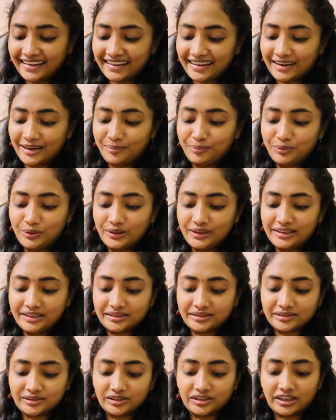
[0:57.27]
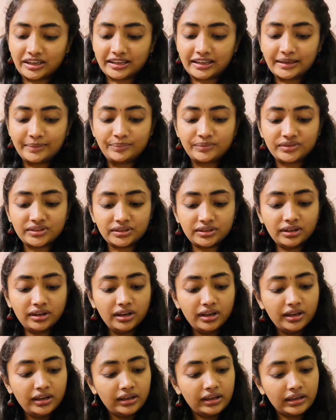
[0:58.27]
క్లిప్పులు తీసుకున్న క్లిప్స్
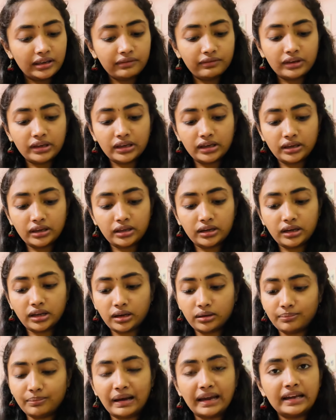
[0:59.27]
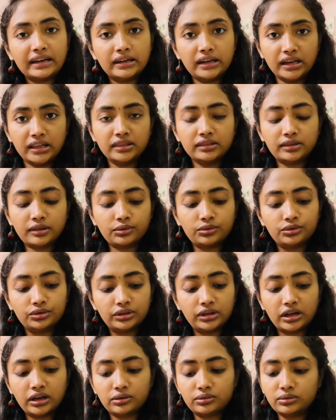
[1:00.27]
ఇవి నేను బయట ఎంత
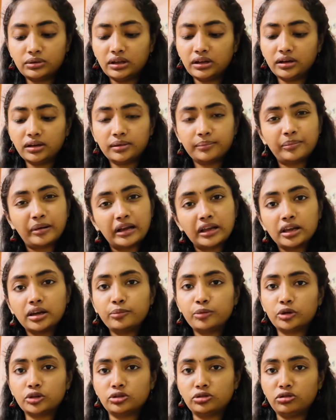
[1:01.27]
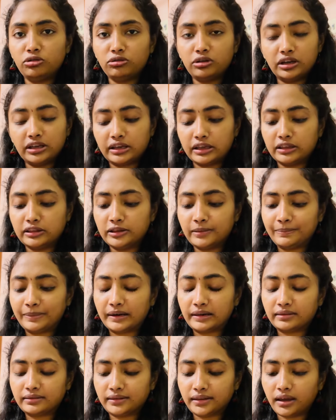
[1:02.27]
ఉన్నా కూడా పగిలిపోతూనే ఉన్నాయి కింద
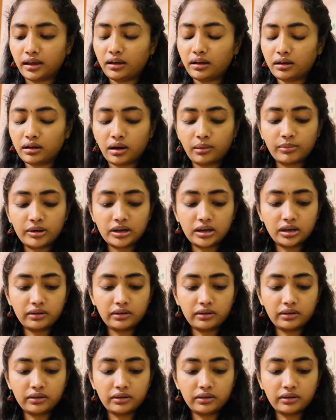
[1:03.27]
పడితే కాబట్టి